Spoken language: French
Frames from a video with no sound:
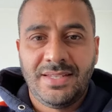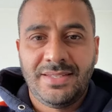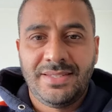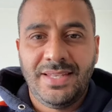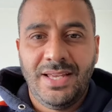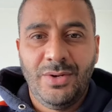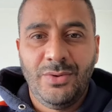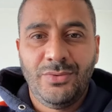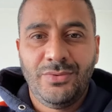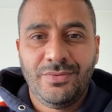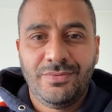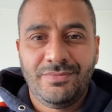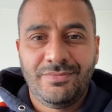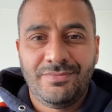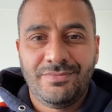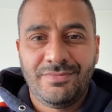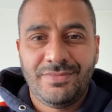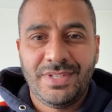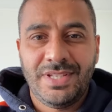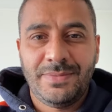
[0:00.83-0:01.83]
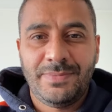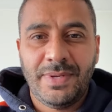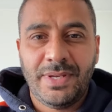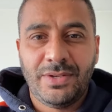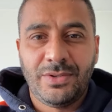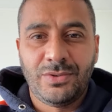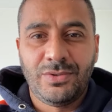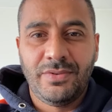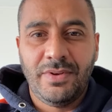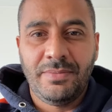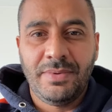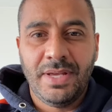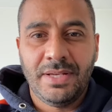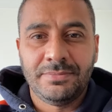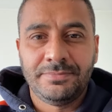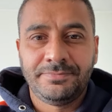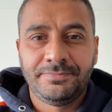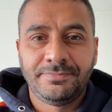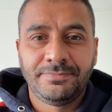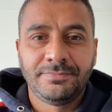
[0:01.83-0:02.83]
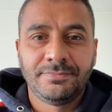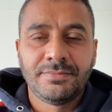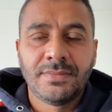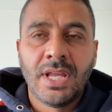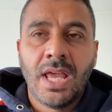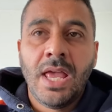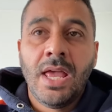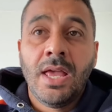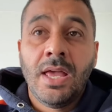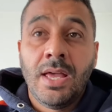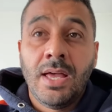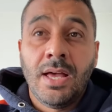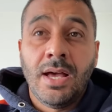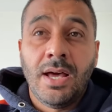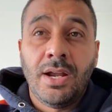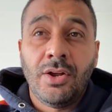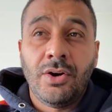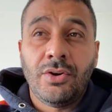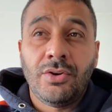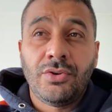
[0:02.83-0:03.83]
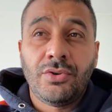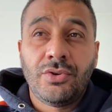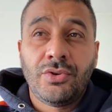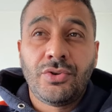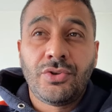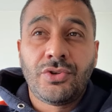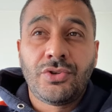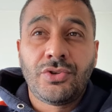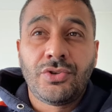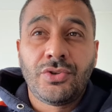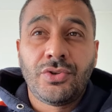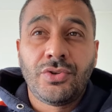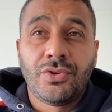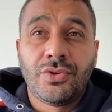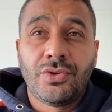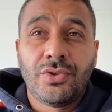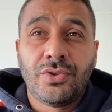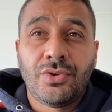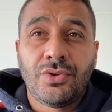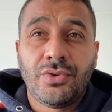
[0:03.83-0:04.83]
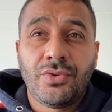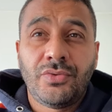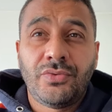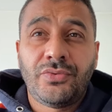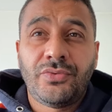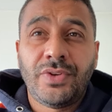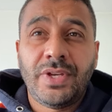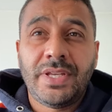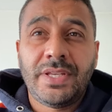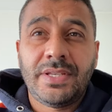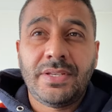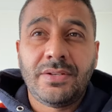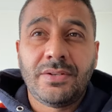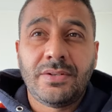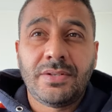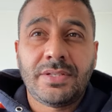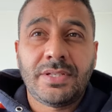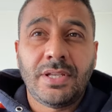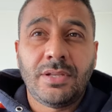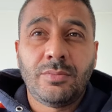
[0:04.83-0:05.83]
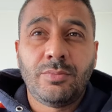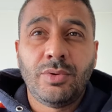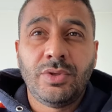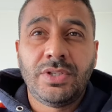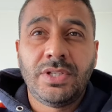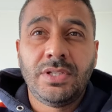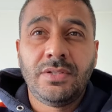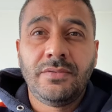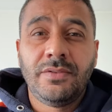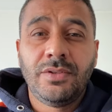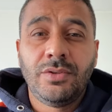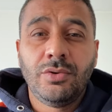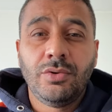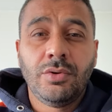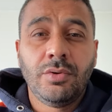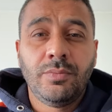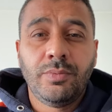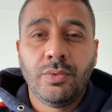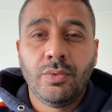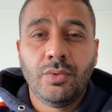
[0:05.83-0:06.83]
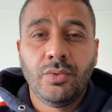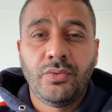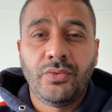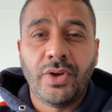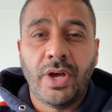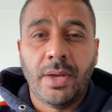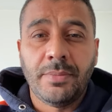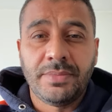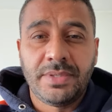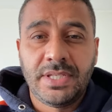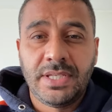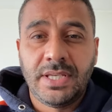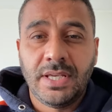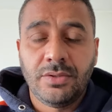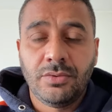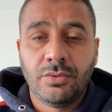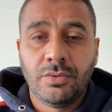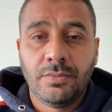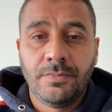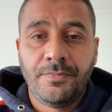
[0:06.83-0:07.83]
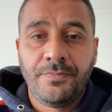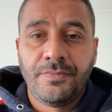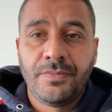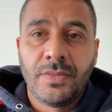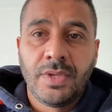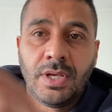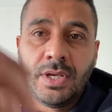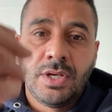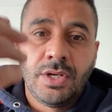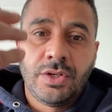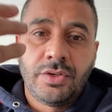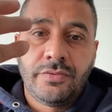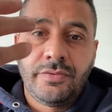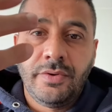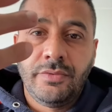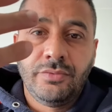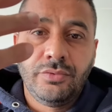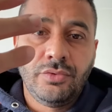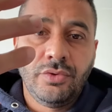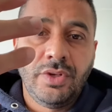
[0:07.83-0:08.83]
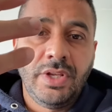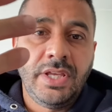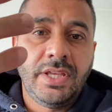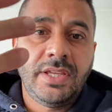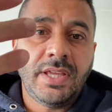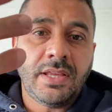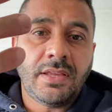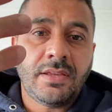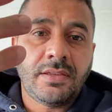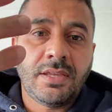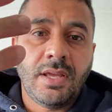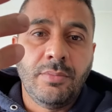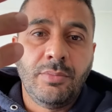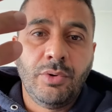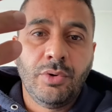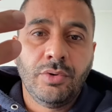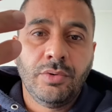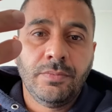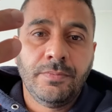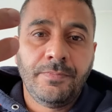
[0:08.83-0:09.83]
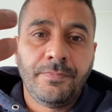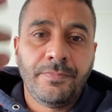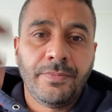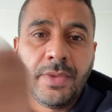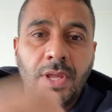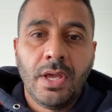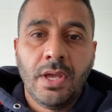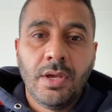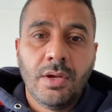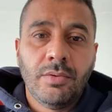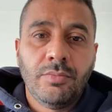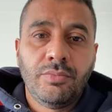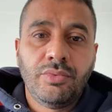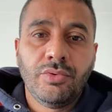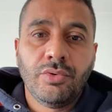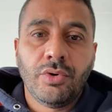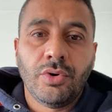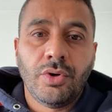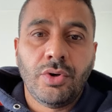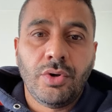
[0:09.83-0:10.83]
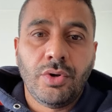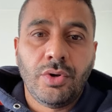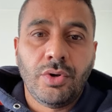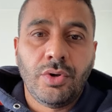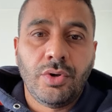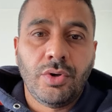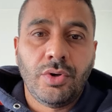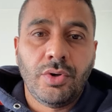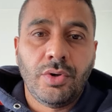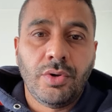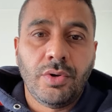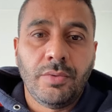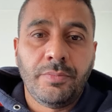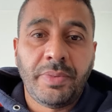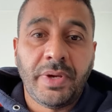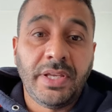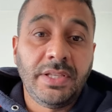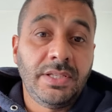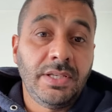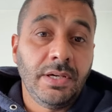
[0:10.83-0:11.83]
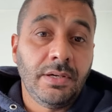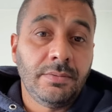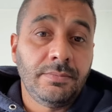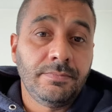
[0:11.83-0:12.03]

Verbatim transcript: Salut, j'espère que tu vas bien. Alors, je fais euh, cette petite vidéo pour vous faire un petit cadeau. Je vais vous donner quatre tableaux pour euh, prédire